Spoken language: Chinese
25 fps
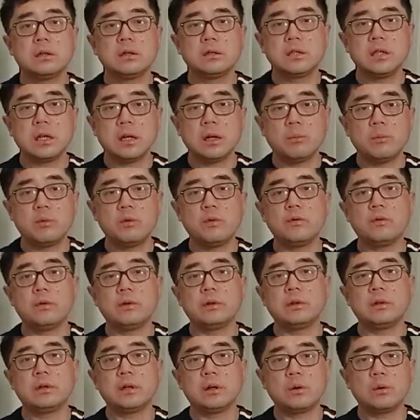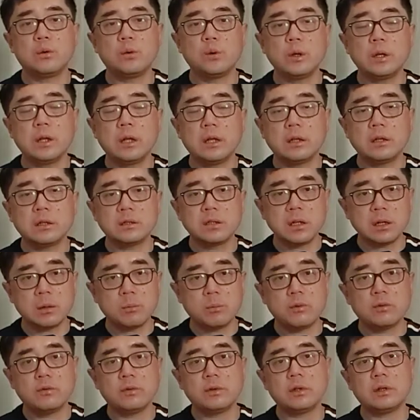这个部分，这个供应链的这个
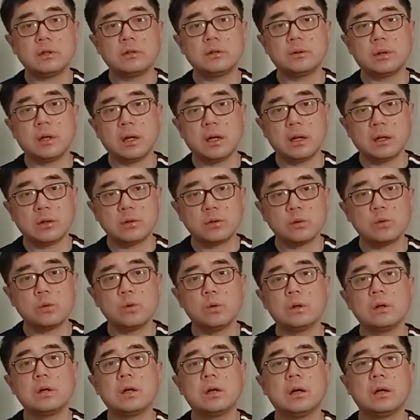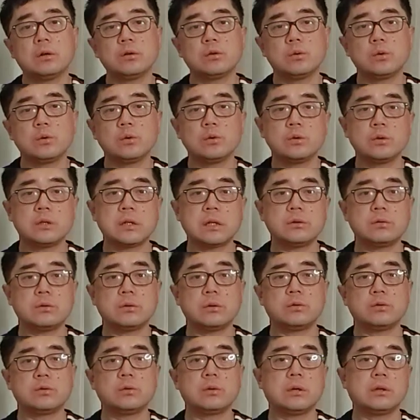部分呢，就给了中国了啊，中国就占据
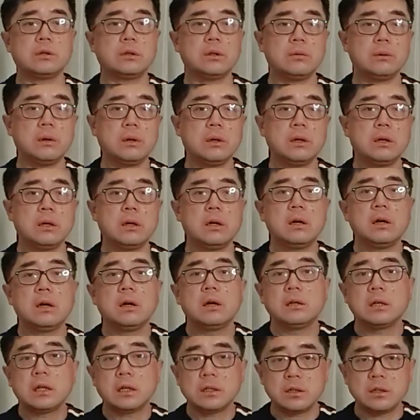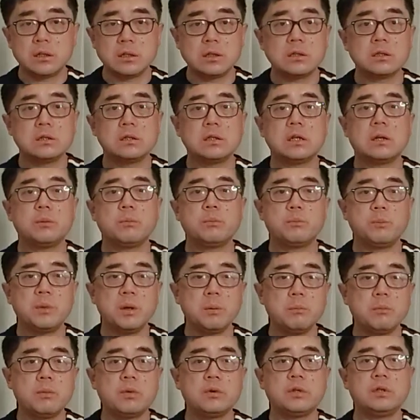了主导地位。但其实这个
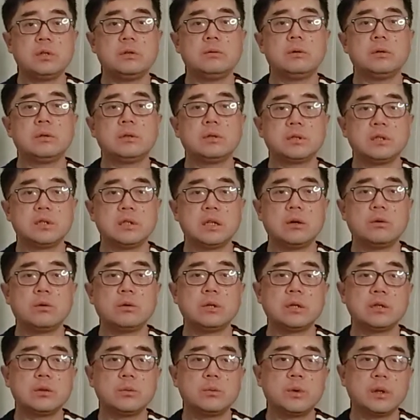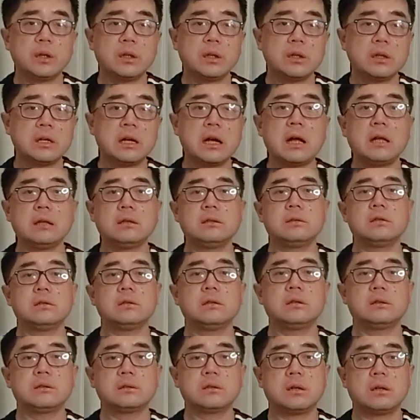并不意味着其他国家就不能干这
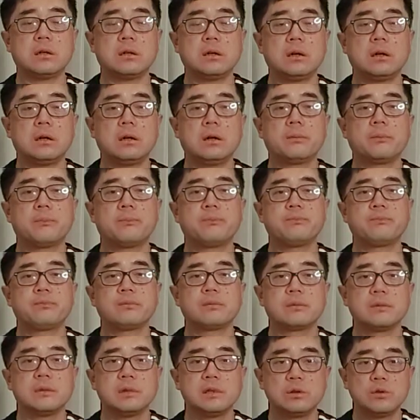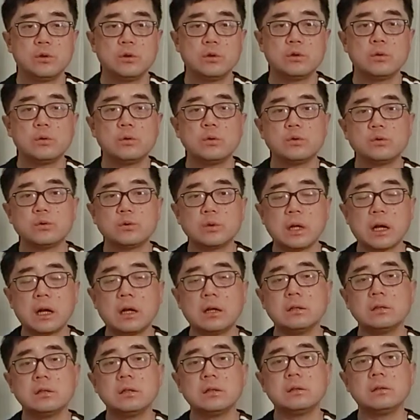件事啊。所以中国出
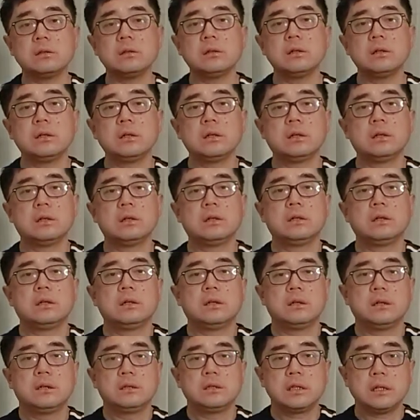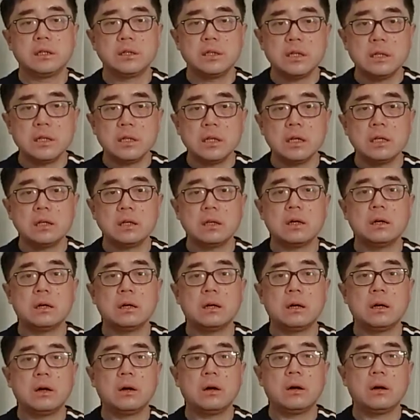台这个这个禁令呢
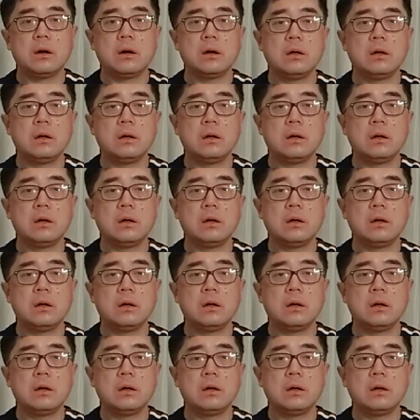啊，